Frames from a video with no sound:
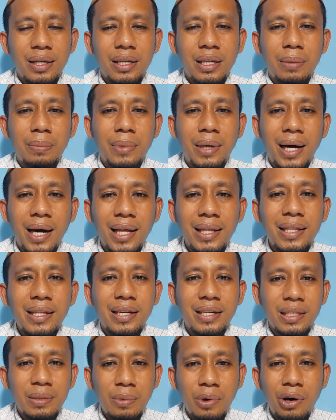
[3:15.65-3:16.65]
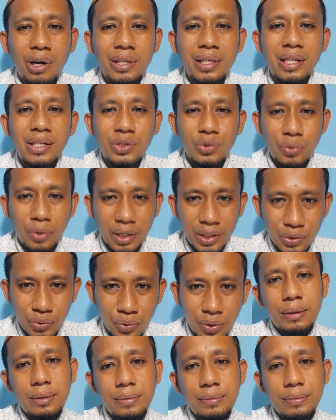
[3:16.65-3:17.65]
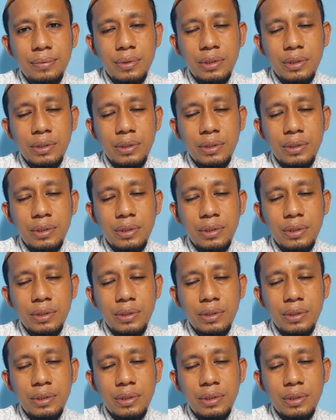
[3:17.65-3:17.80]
yang mengalir di bawahnya sungai-sungai.